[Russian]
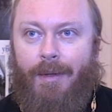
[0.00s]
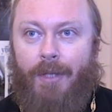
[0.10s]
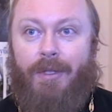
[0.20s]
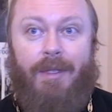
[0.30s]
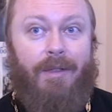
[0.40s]

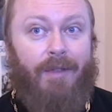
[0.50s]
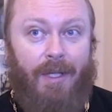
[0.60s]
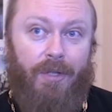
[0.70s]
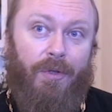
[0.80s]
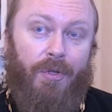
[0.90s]
Значит, если ты
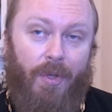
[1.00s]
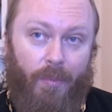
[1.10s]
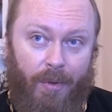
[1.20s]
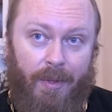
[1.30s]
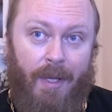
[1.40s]
вынашиваешь
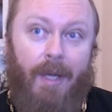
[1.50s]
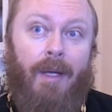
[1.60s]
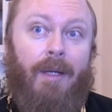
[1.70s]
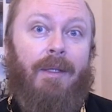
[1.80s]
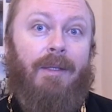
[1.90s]
ребенка,
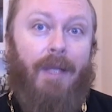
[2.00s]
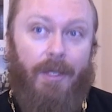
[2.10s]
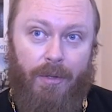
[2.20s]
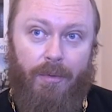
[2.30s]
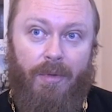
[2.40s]

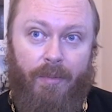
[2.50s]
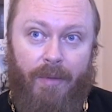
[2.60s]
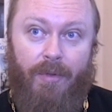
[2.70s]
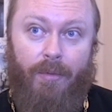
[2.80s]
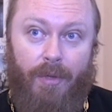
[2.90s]
значит у
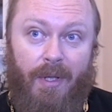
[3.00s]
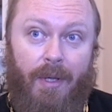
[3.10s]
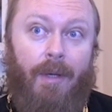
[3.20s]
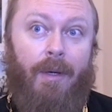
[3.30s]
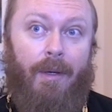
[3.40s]
тебя в
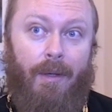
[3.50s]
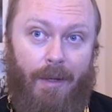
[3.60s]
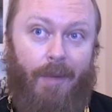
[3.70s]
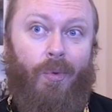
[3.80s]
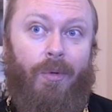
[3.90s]
животике
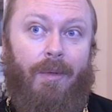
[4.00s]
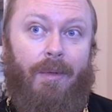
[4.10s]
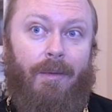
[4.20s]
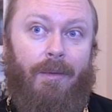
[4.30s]
ребенок.